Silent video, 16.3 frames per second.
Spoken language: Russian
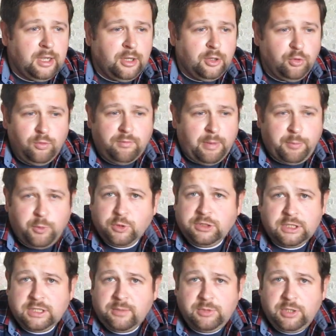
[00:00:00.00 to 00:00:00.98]
Ну, вопрос
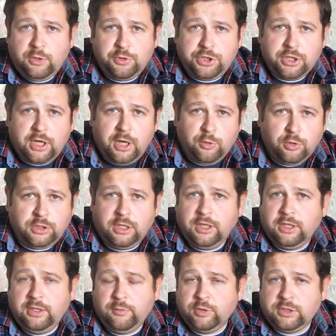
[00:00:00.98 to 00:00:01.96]
на самом деле очень короткий,
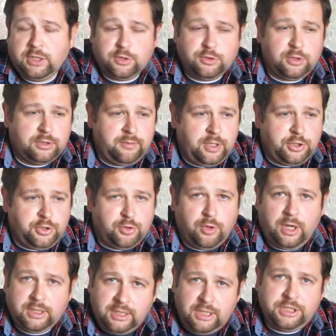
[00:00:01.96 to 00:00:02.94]
я на него сразу отвечу,
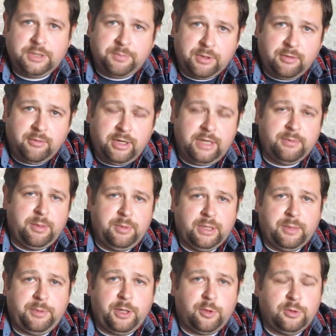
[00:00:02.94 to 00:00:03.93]
а дальше поговорим именно
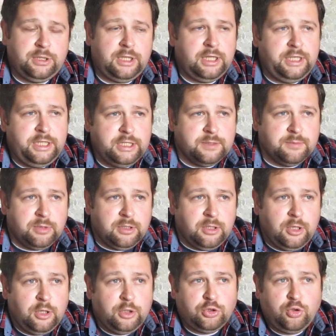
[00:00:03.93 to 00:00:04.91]
о природе оленизма.
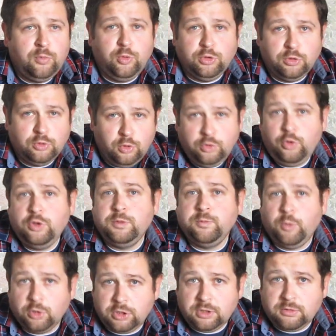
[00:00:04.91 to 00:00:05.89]
Что будет? Он ее
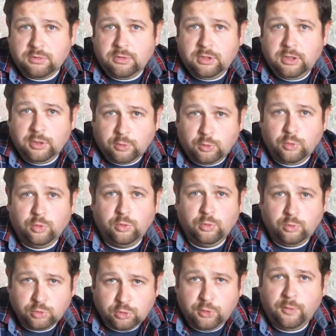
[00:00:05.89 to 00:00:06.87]
испортит эту
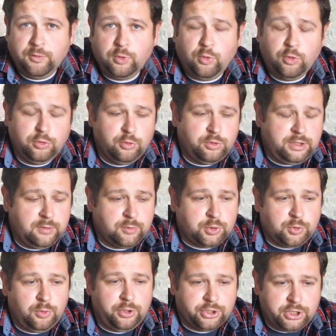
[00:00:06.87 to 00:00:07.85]
условно годную
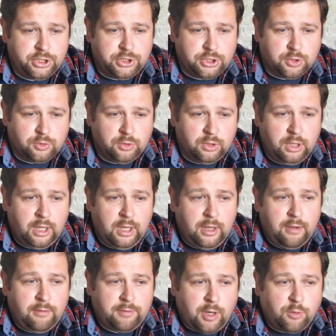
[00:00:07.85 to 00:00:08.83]
девушку или женщину.
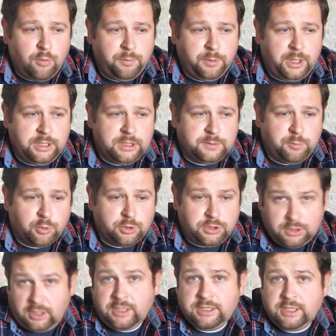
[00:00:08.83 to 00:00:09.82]
В каком плане
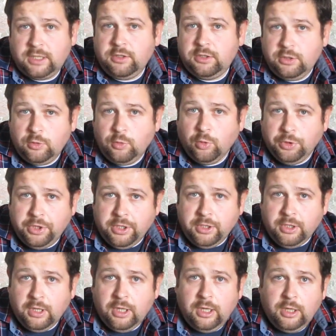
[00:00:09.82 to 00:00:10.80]
испортит? Она станет негодной.
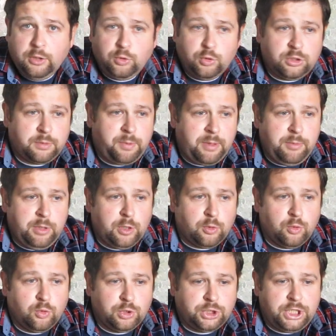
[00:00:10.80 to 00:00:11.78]
То есть, к
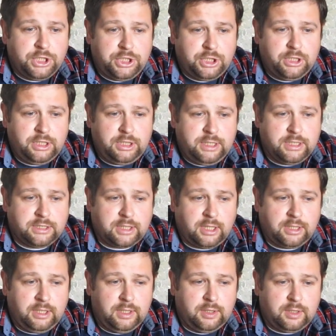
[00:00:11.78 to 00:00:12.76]
примеру, у женщины есть
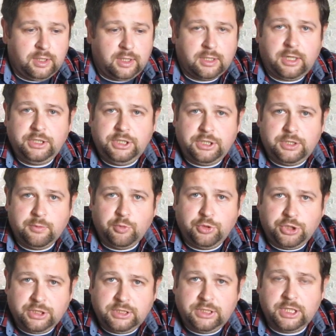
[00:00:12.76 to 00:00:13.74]
какие-то
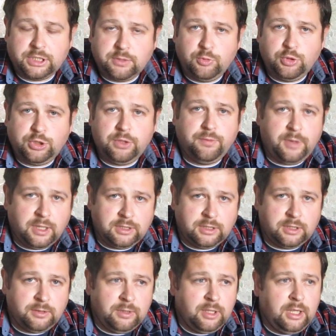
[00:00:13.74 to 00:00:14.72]
ограничивающие, сдерживающие
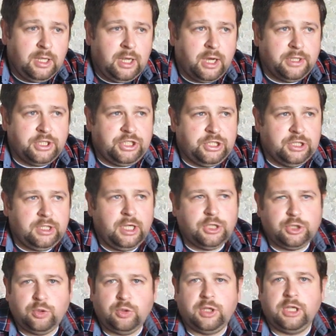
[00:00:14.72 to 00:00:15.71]
факторы, она считает,
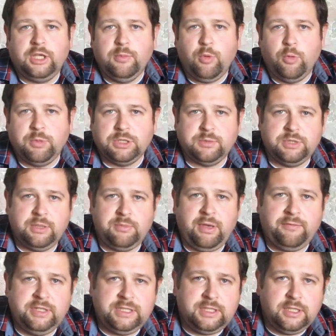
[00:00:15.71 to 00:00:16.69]
что таким образом себя
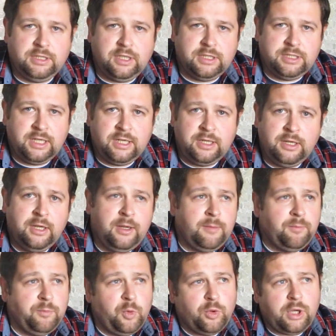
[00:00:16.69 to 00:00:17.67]
вести нельзя,
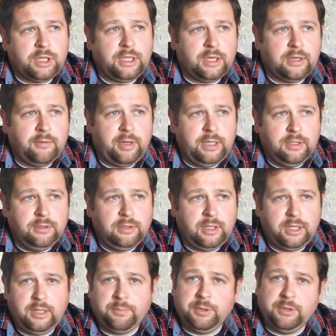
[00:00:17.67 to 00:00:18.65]
но, как я говорил,
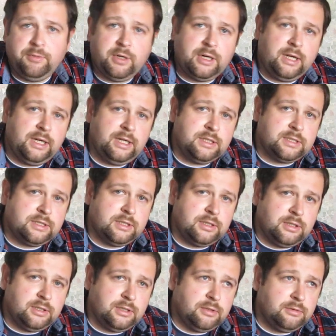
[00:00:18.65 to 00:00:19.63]
она
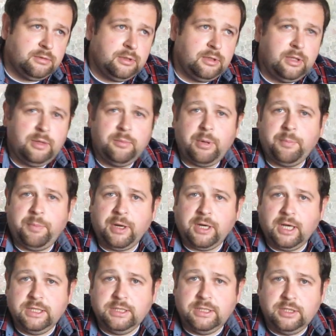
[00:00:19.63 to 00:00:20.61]
подвергается
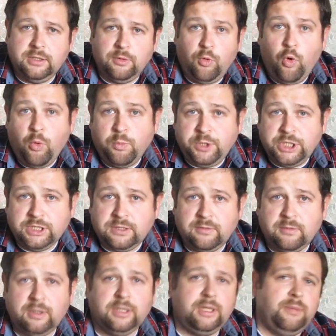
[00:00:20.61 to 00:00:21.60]
пропаганде
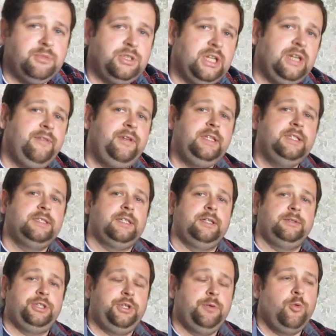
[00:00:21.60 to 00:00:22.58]
общества, там,
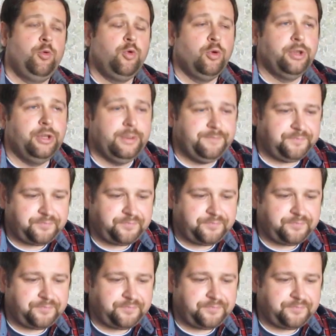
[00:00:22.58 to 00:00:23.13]
телевизора, чего угодно,